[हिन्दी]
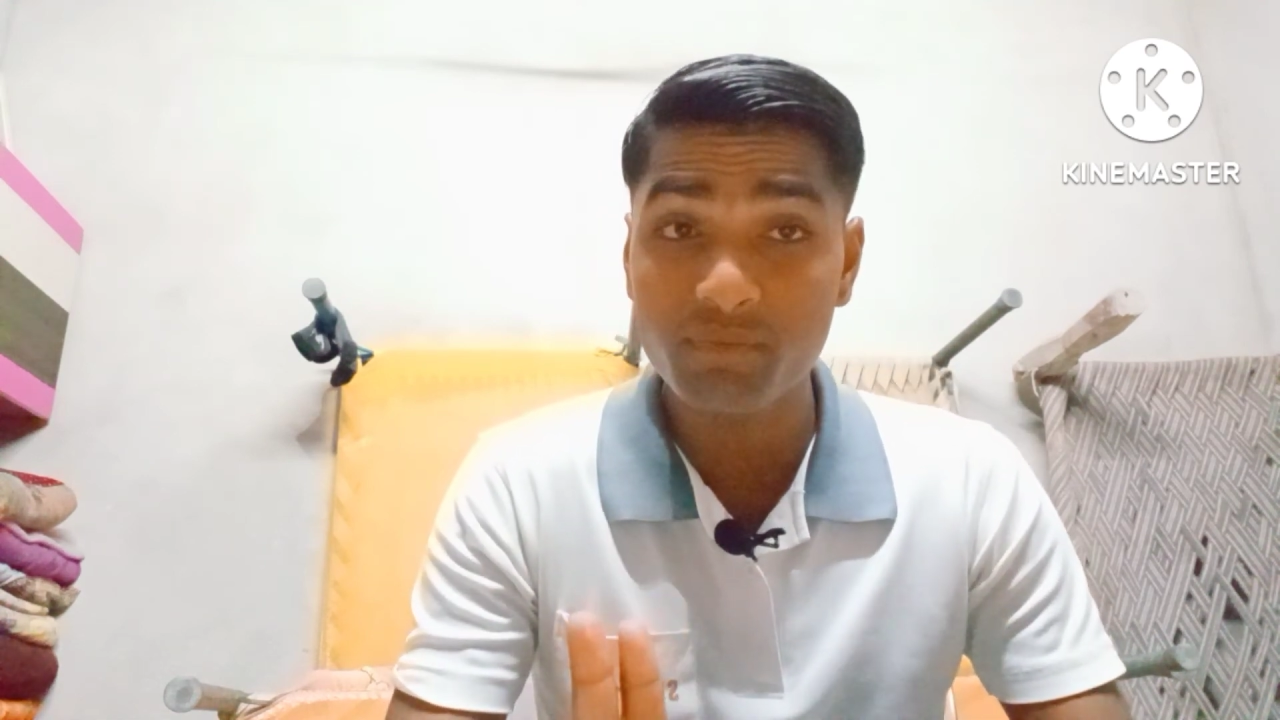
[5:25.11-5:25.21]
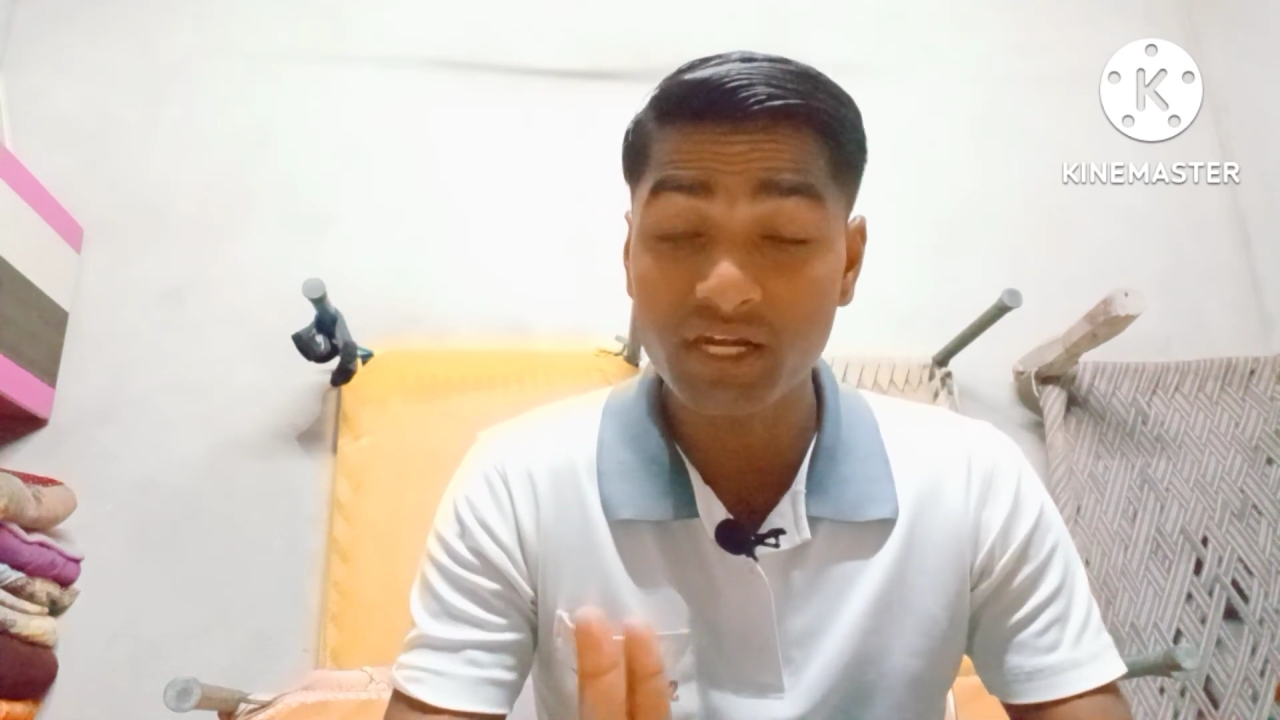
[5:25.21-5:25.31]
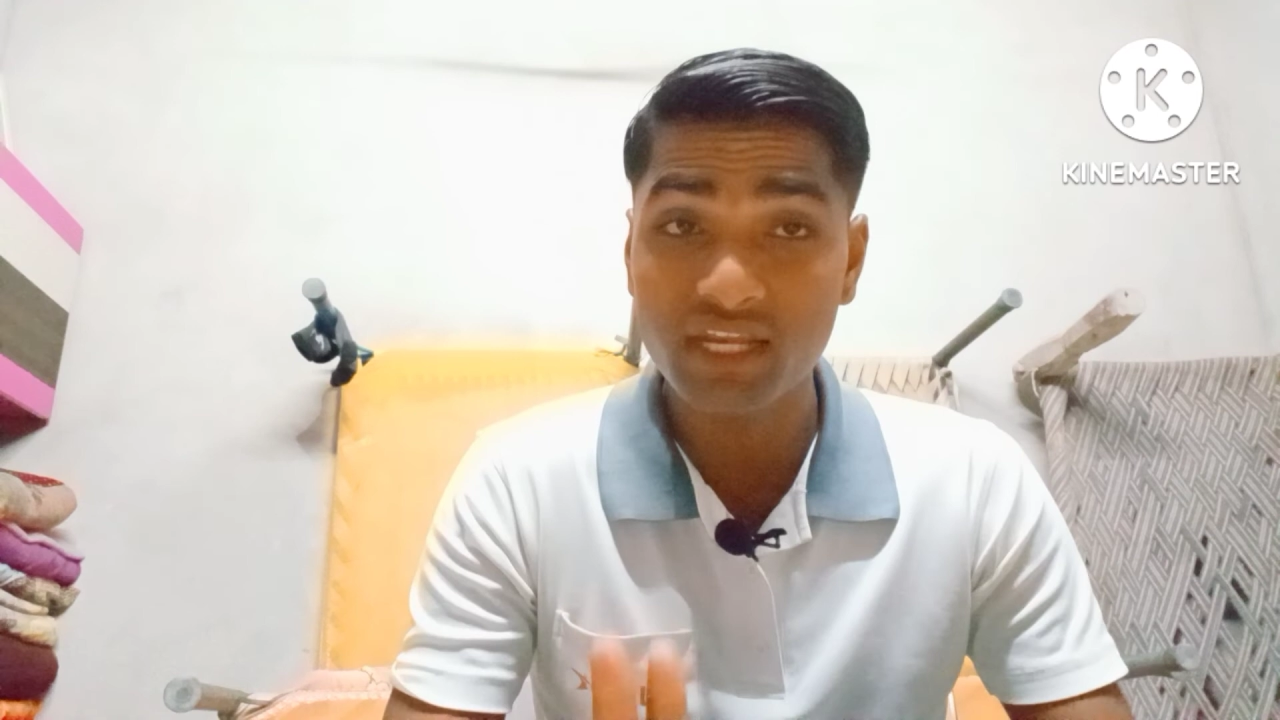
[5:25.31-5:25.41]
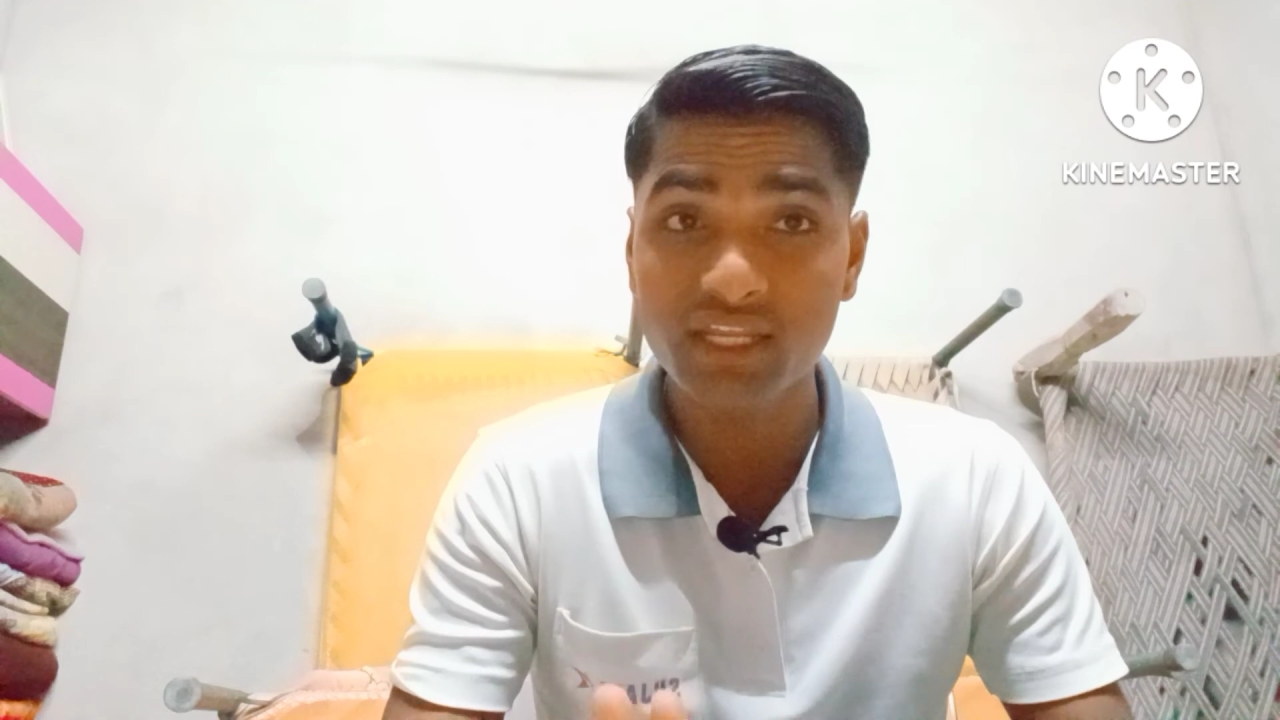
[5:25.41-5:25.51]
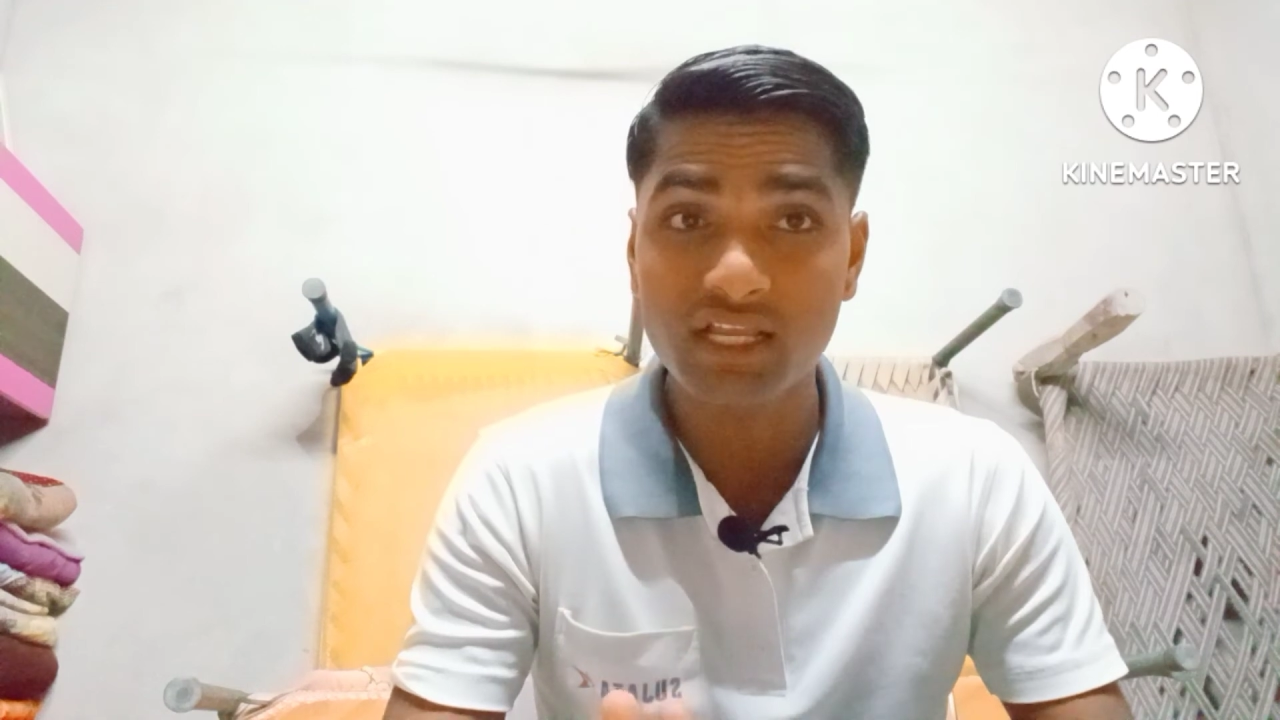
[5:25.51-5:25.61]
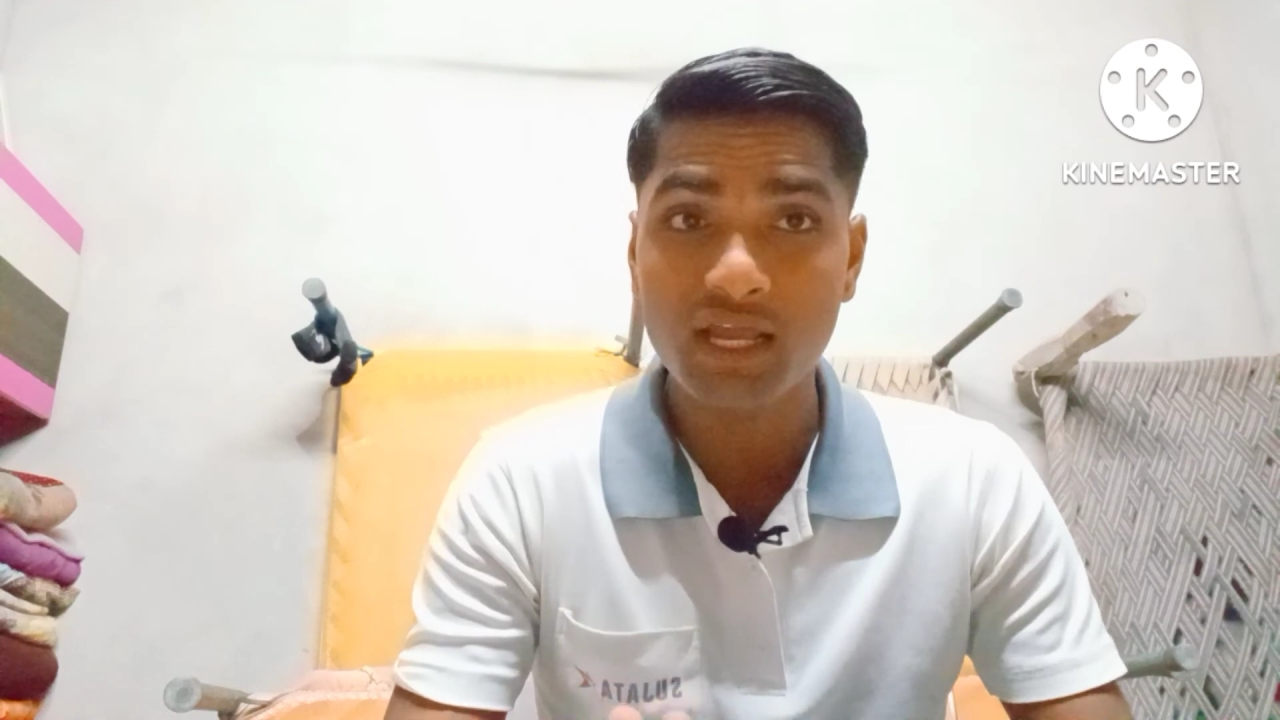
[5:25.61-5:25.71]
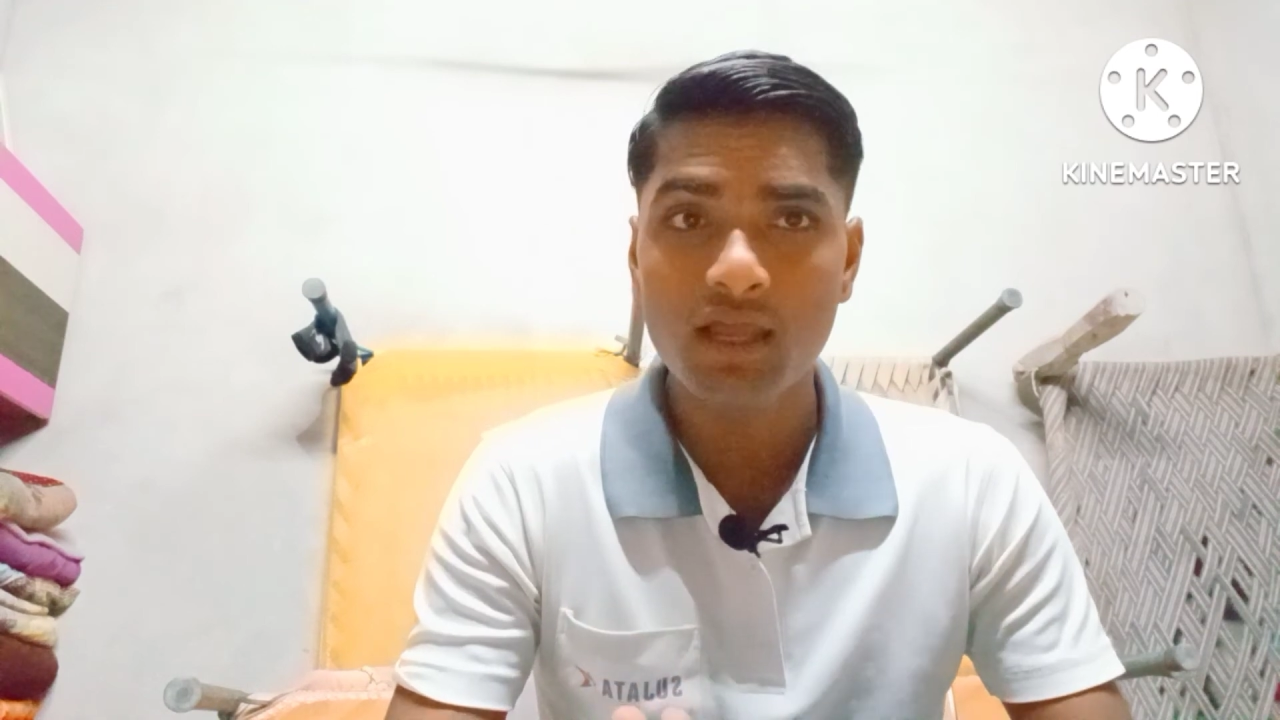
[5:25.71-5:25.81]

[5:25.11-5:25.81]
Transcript: बढ़ाने का